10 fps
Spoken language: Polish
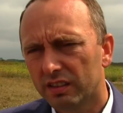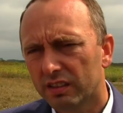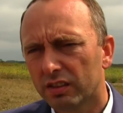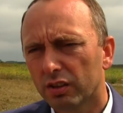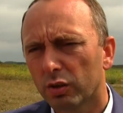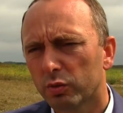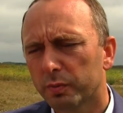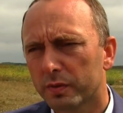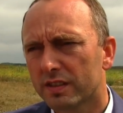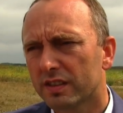tych dochodów
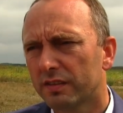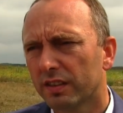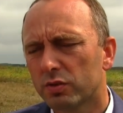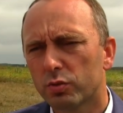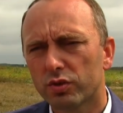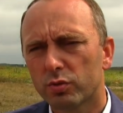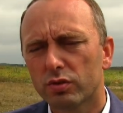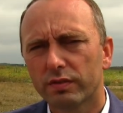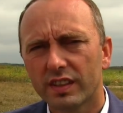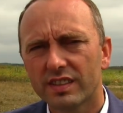pozyskiwać dużo,
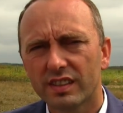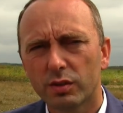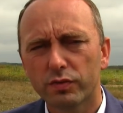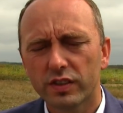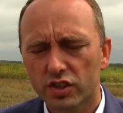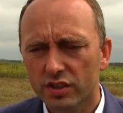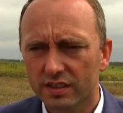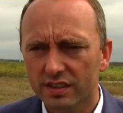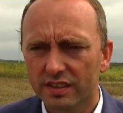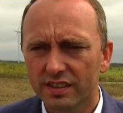dużo więcej, również z,
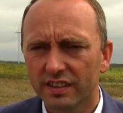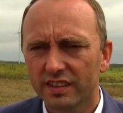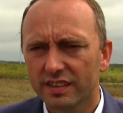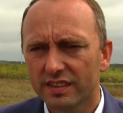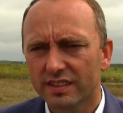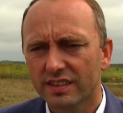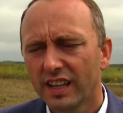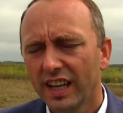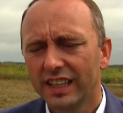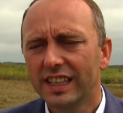z
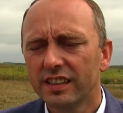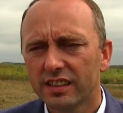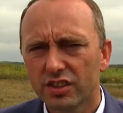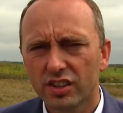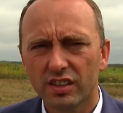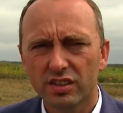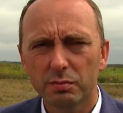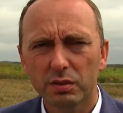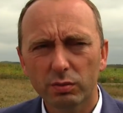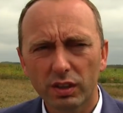innych dziedzin.
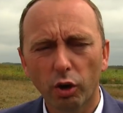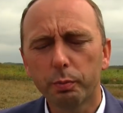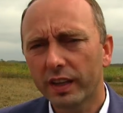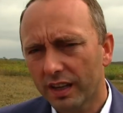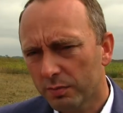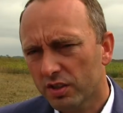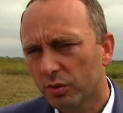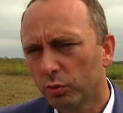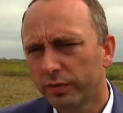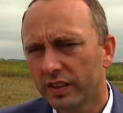My tutaj opieramy się
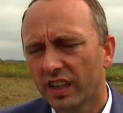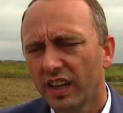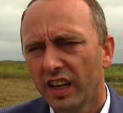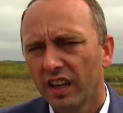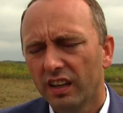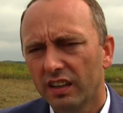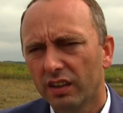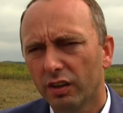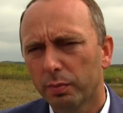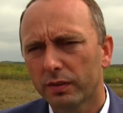głównie
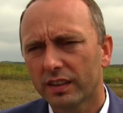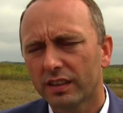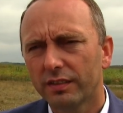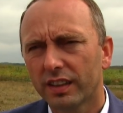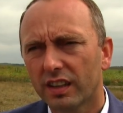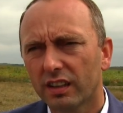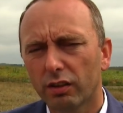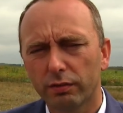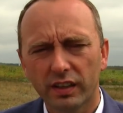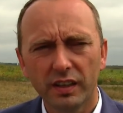o podatki
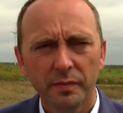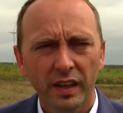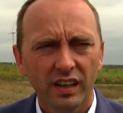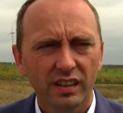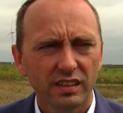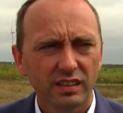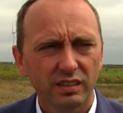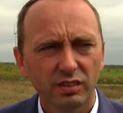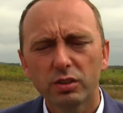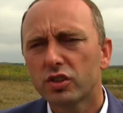wiatrakowe.
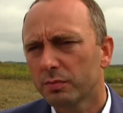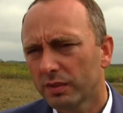No, liczymy